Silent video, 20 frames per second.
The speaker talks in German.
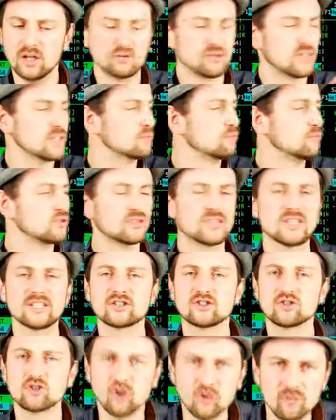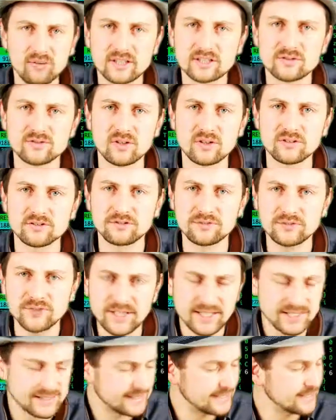das muss ja sowas von
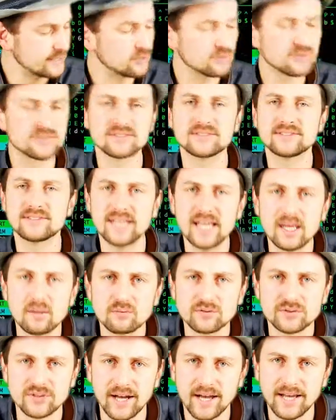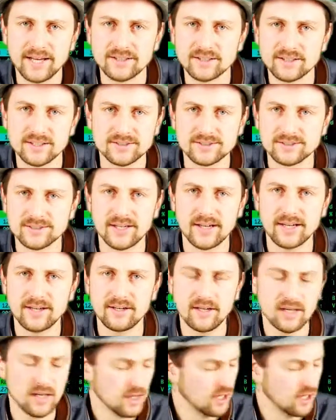wichtig und systemverändernd sein.